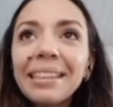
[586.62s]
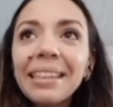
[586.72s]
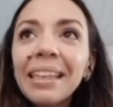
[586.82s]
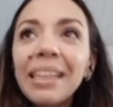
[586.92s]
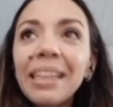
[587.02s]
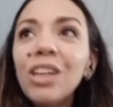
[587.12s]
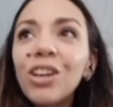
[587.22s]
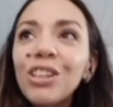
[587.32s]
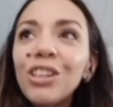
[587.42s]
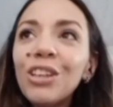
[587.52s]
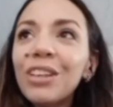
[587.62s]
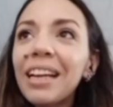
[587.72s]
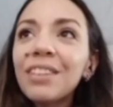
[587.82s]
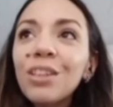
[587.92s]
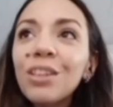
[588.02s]
sí, y lo,
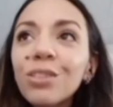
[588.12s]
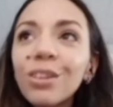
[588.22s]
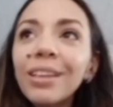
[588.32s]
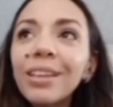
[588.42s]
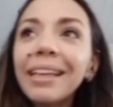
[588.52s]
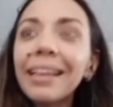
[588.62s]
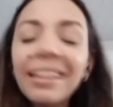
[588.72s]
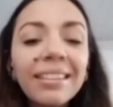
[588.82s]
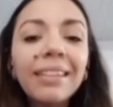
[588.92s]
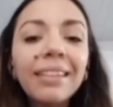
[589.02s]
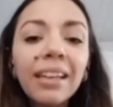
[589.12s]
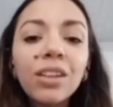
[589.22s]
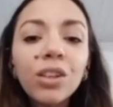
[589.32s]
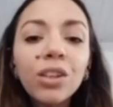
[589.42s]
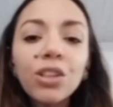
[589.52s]
gracioso es que es el día
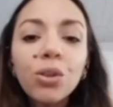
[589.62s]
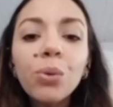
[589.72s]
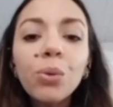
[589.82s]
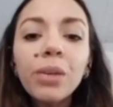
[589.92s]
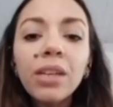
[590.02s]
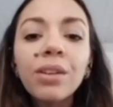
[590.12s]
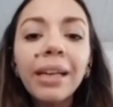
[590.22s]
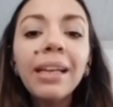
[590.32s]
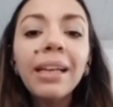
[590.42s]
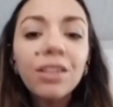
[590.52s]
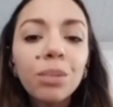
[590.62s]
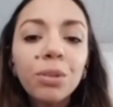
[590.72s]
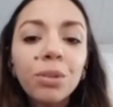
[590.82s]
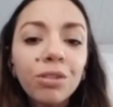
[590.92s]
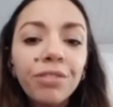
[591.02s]
de hoy que yo googleo qué es la
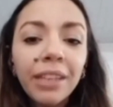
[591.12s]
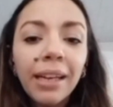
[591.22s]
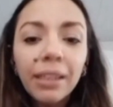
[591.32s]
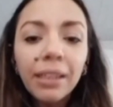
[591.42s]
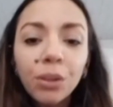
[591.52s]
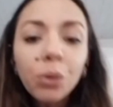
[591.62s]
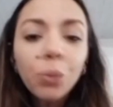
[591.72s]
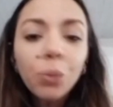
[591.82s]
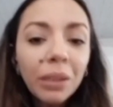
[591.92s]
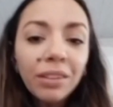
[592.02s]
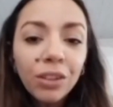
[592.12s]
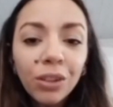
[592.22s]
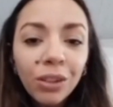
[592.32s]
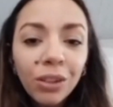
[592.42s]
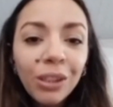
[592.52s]
antroposofía y no
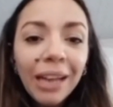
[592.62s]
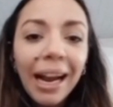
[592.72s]
encuentro